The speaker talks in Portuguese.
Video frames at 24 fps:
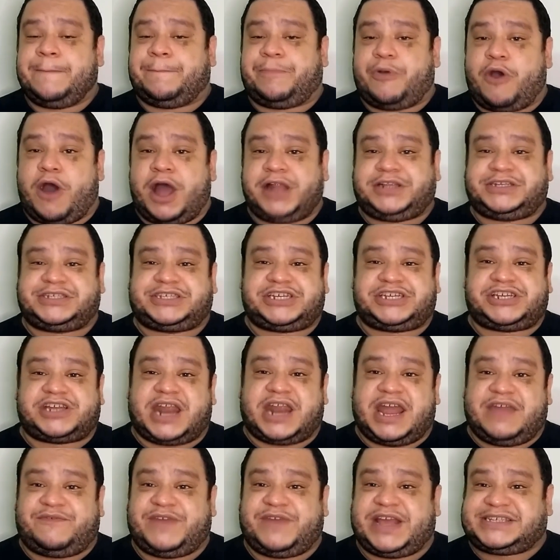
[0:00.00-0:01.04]
Pode se
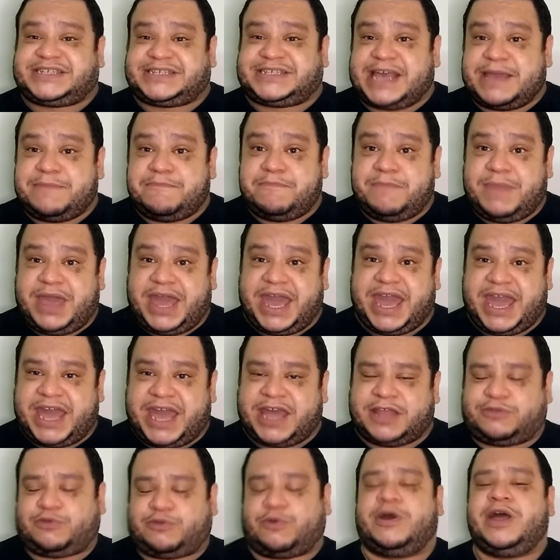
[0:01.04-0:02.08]
inscrever sem
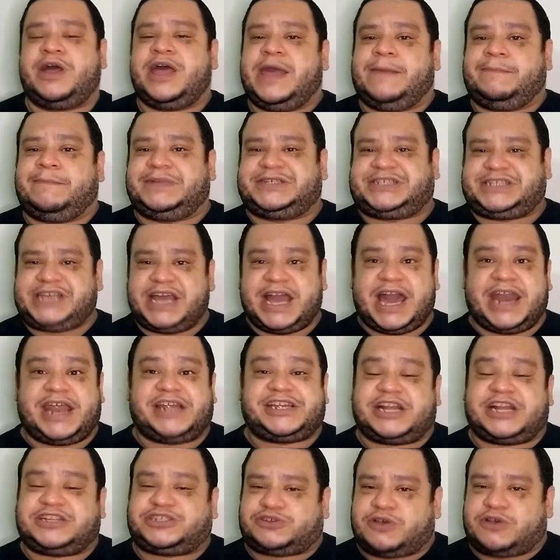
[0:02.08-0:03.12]
medo. Me siga
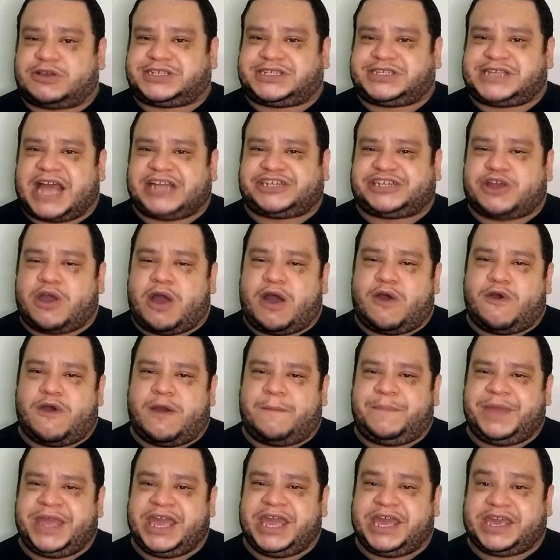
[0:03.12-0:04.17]
nas redes sociais que é o
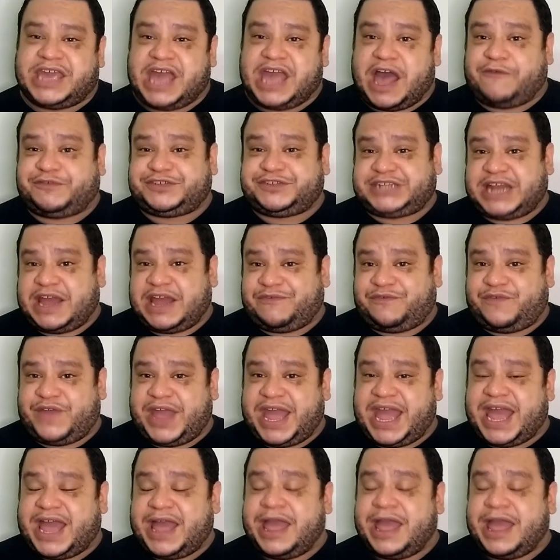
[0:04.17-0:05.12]
arroba Henrique Alves TV.